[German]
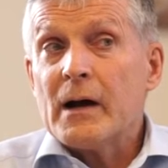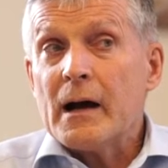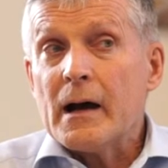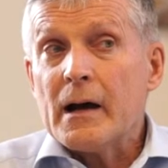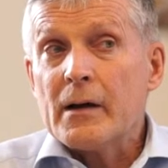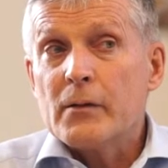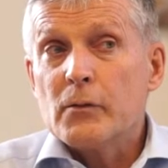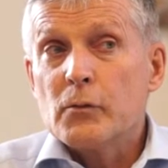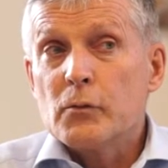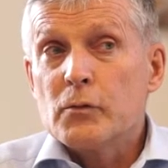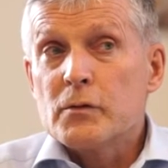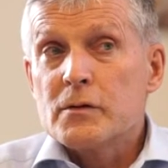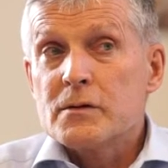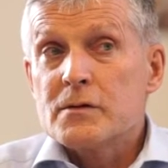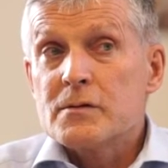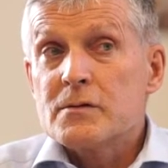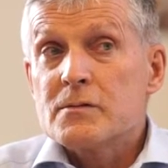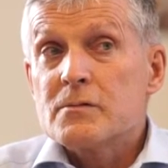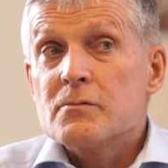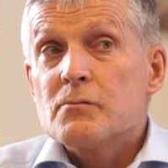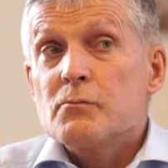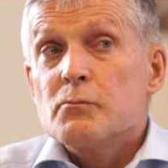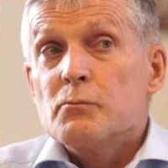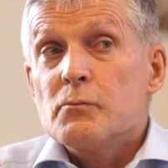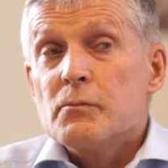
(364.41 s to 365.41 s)
an
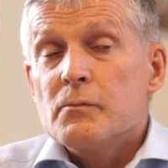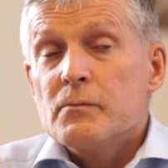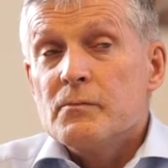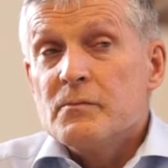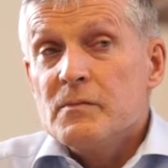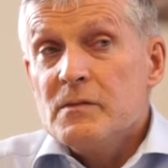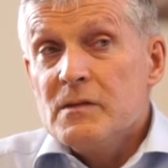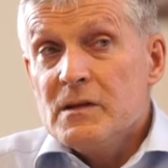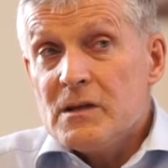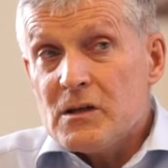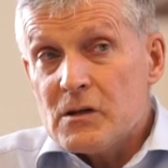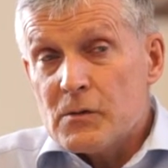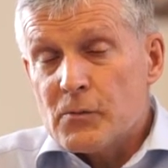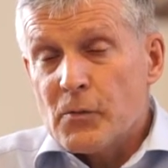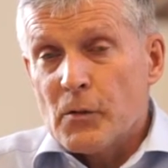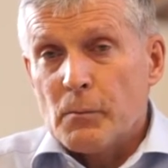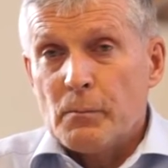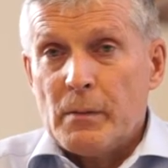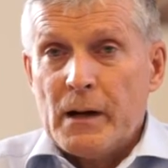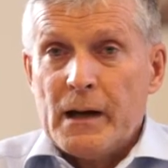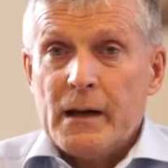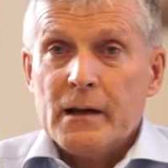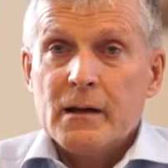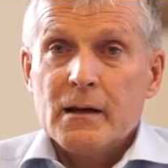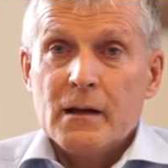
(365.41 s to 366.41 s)
uns nicht
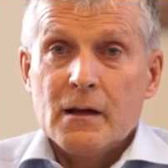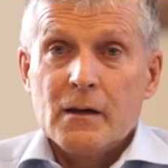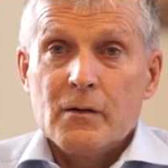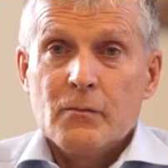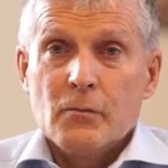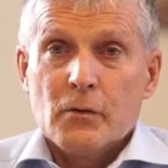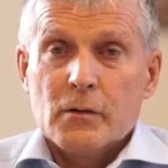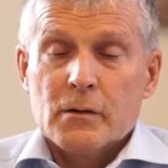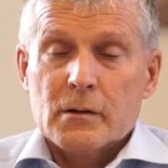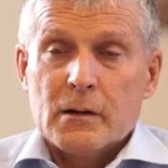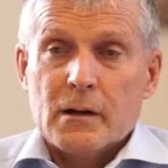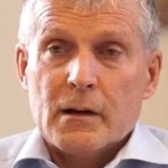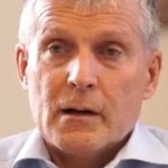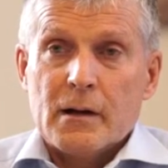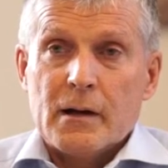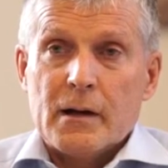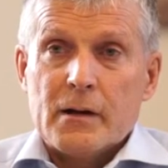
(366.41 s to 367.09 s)
vorbeigehen wird,